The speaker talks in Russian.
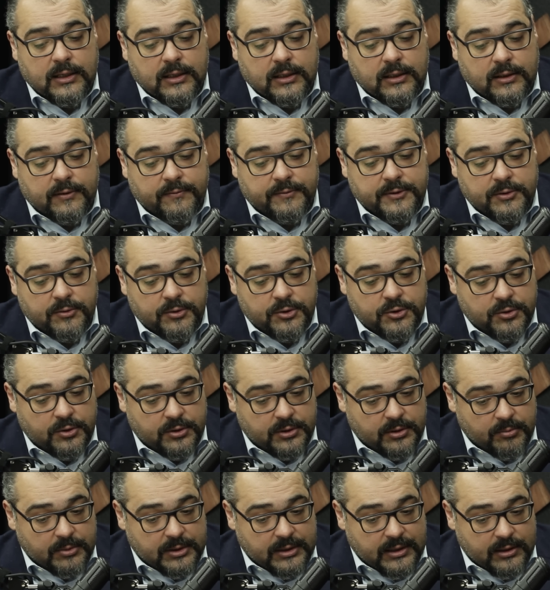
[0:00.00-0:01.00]
А, в
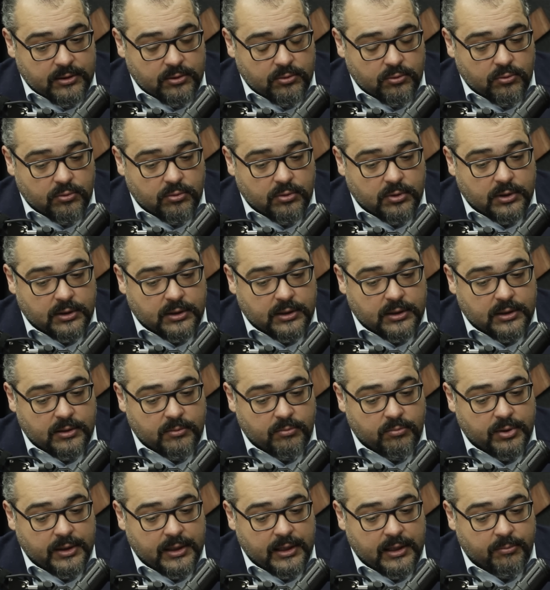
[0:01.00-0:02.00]
1994 году
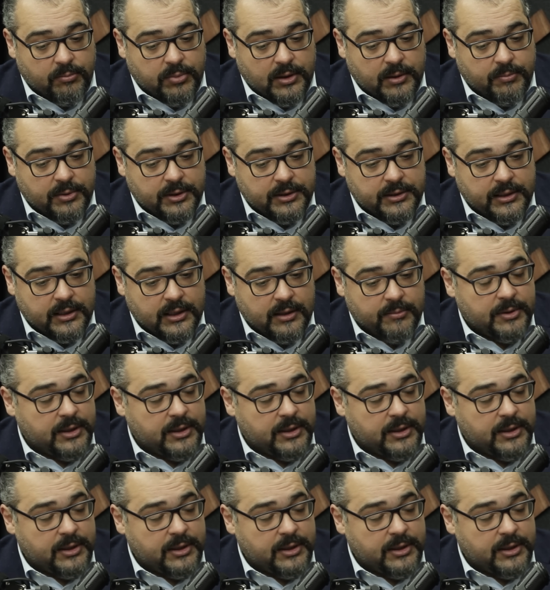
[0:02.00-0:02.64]
а, были попытки